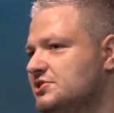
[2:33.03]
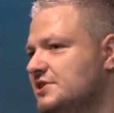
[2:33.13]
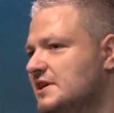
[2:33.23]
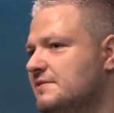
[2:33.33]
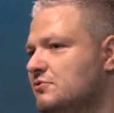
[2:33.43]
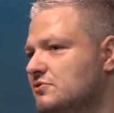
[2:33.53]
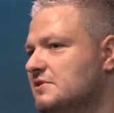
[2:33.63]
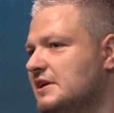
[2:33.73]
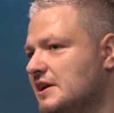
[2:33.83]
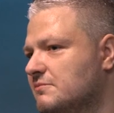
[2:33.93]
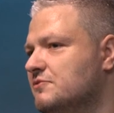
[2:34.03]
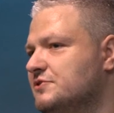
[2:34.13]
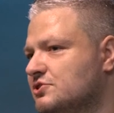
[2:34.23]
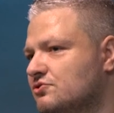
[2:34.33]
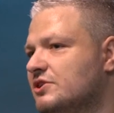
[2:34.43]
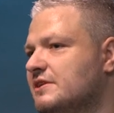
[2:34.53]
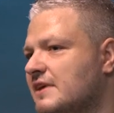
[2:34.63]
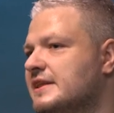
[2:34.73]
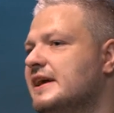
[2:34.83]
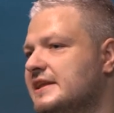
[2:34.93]
czy jednak było to, tak jak mówisz,
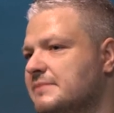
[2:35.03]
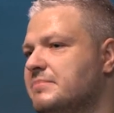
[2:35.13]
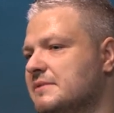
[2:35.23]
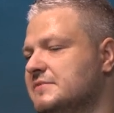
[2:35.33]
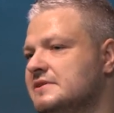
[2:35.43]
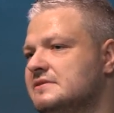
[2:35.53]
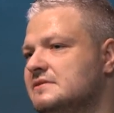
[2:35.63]
odkrywane etapami?